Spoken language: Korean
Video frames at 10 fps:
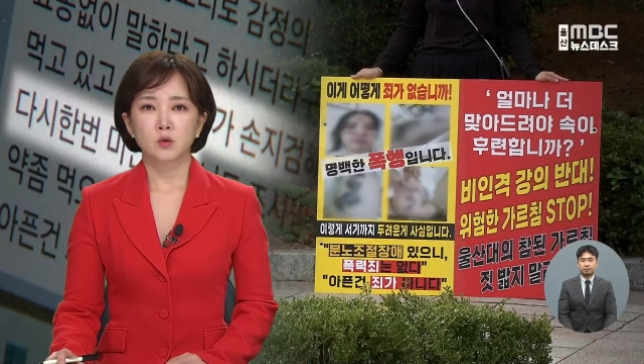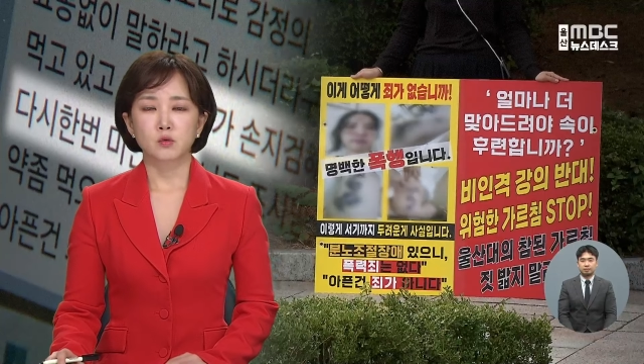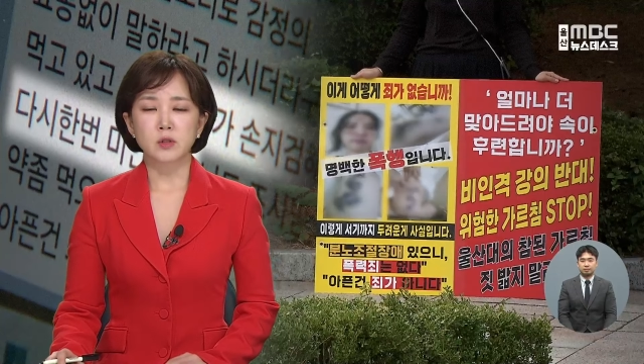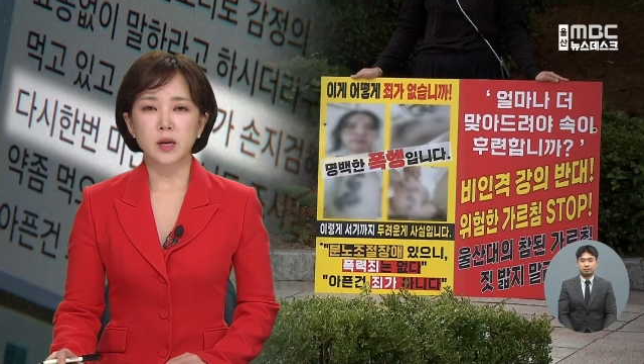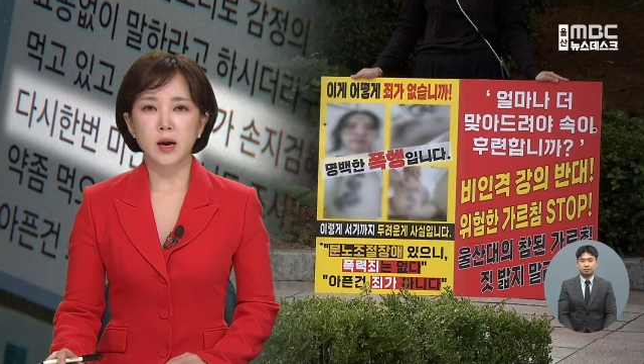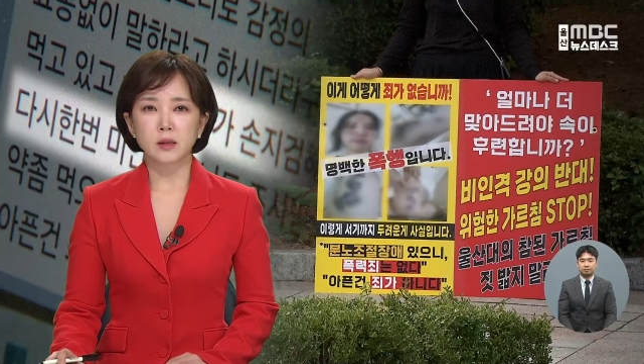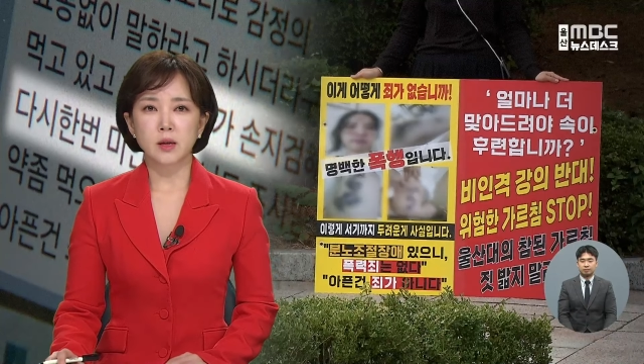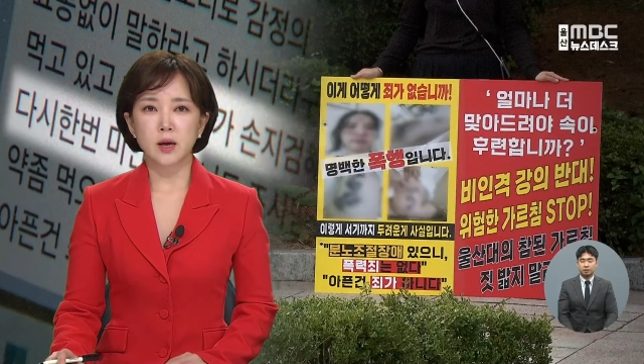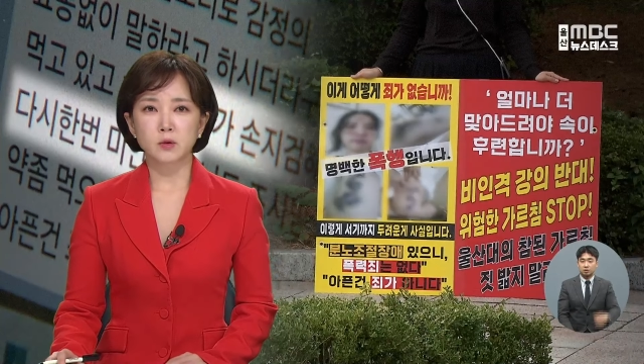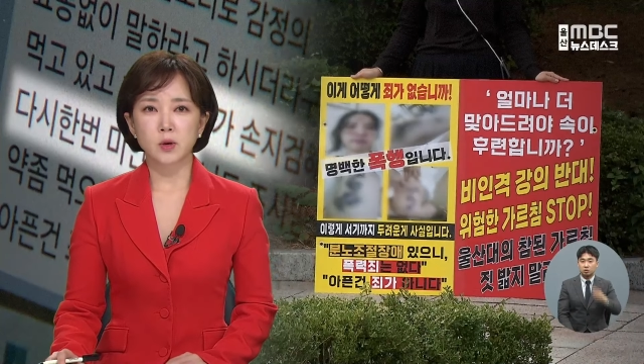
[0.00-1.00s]
울산의 한
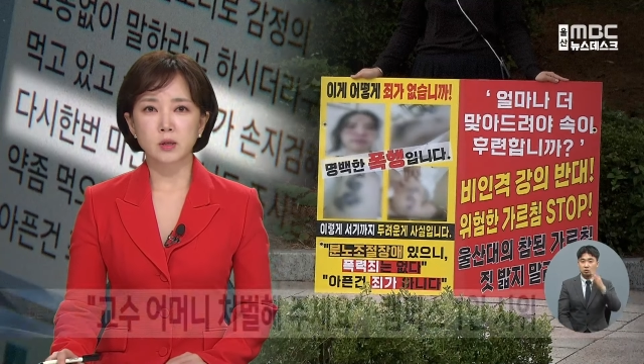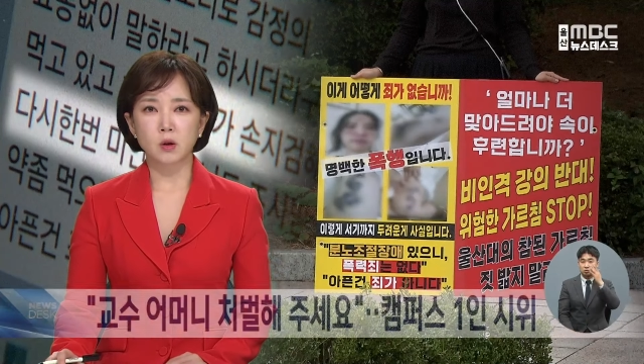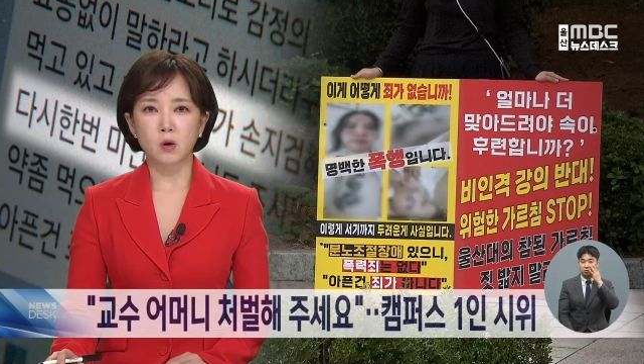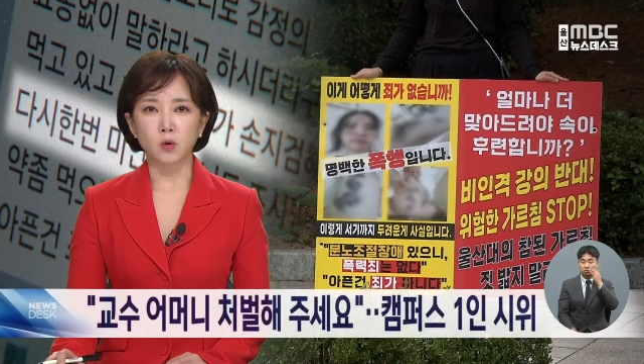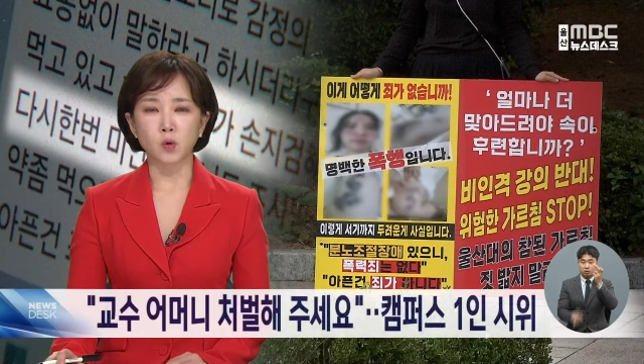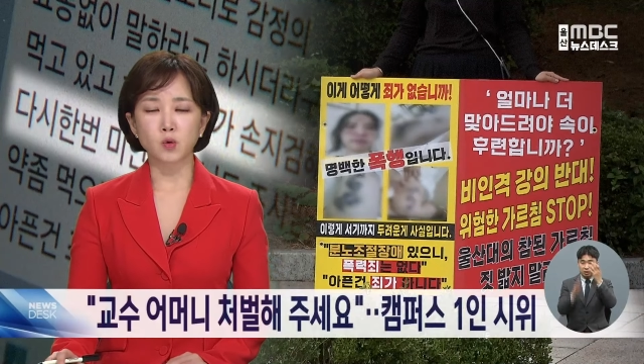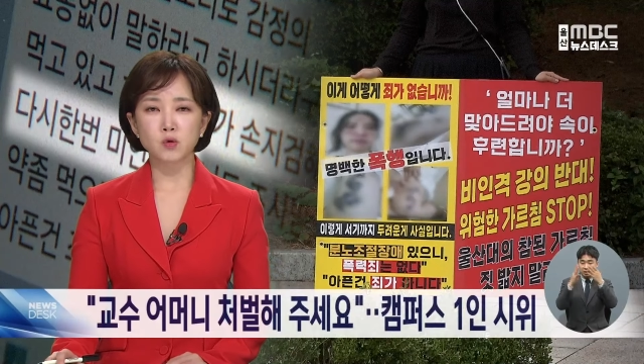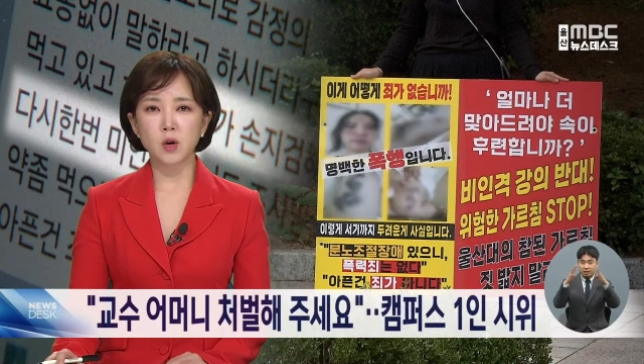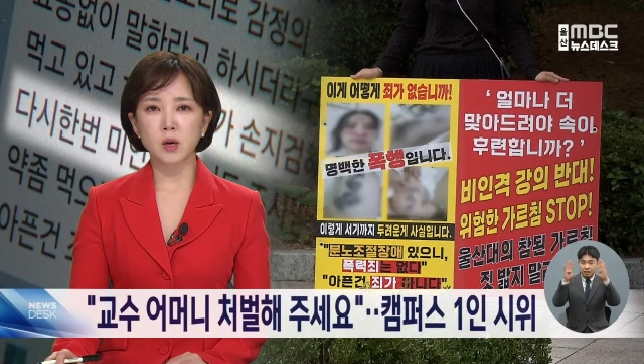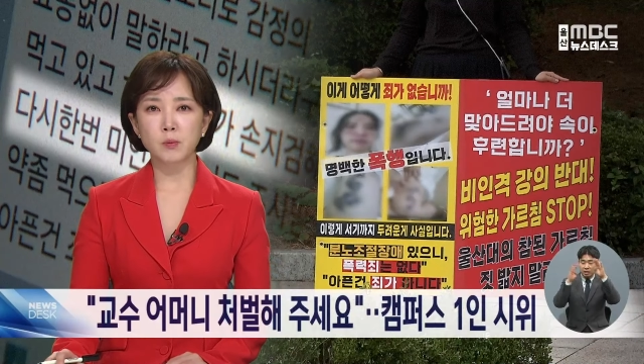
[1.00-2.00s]
대학교에서
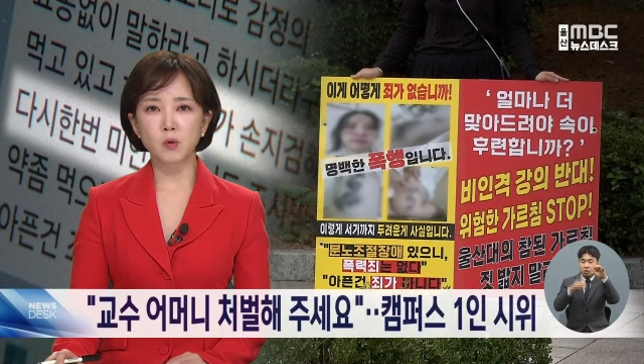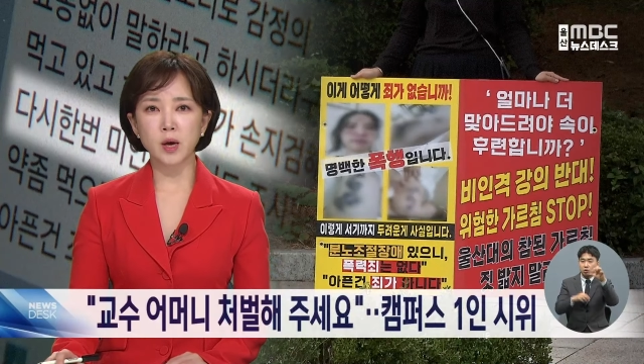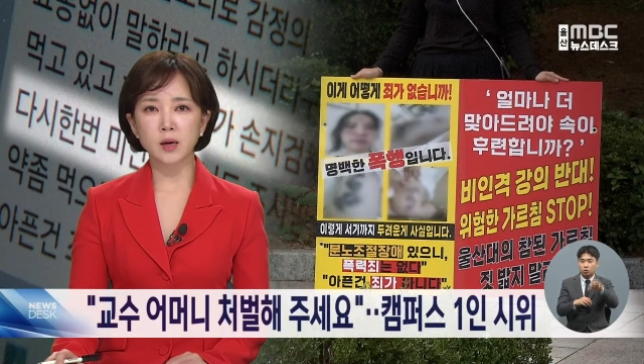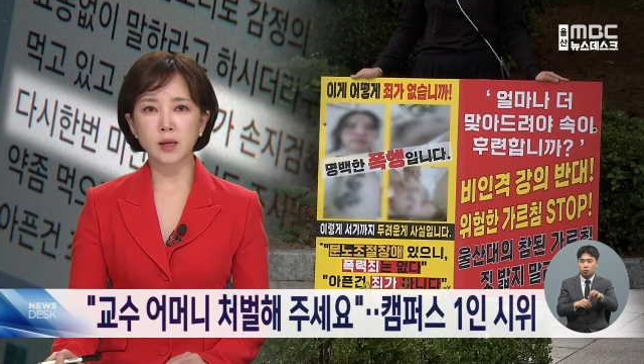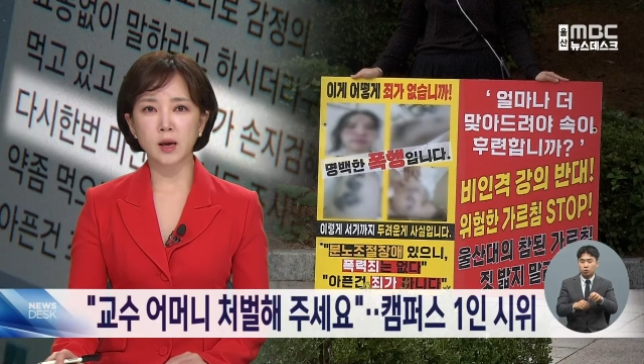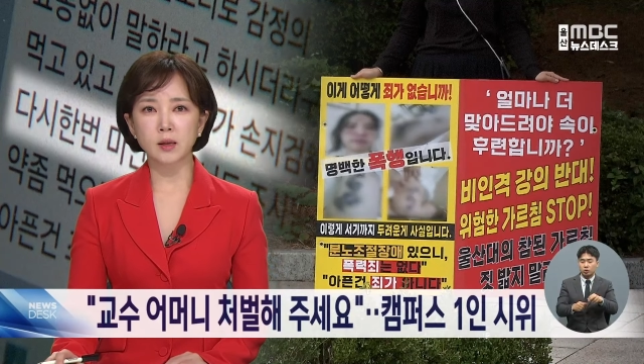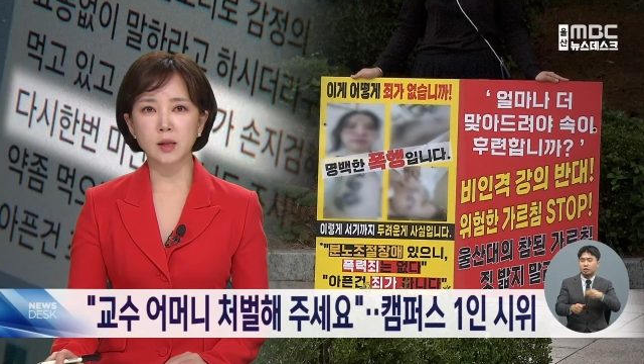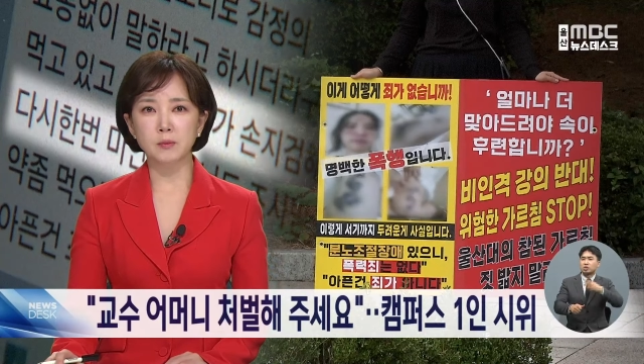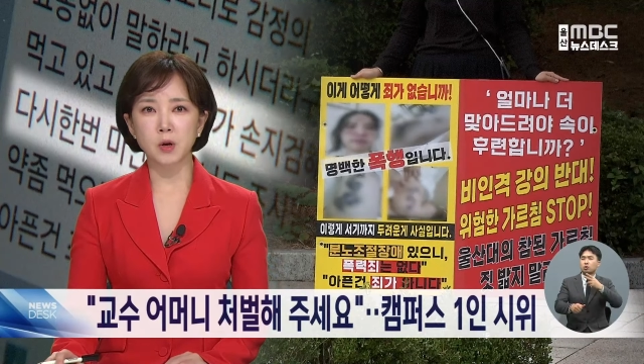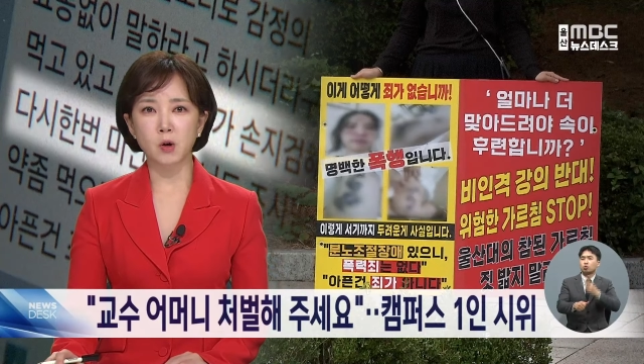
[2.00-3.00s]
교수에게 폭행을
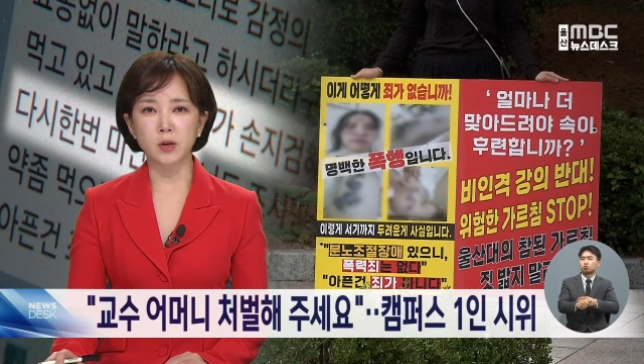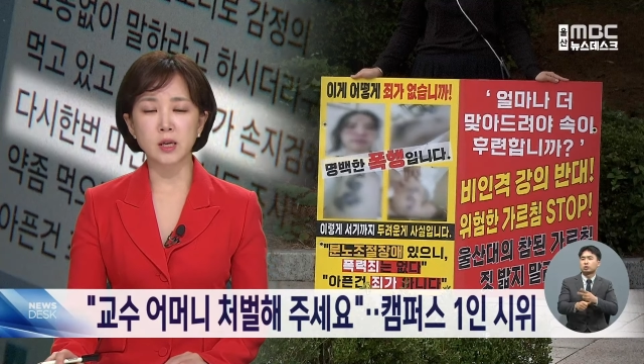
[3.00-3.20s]
당했다며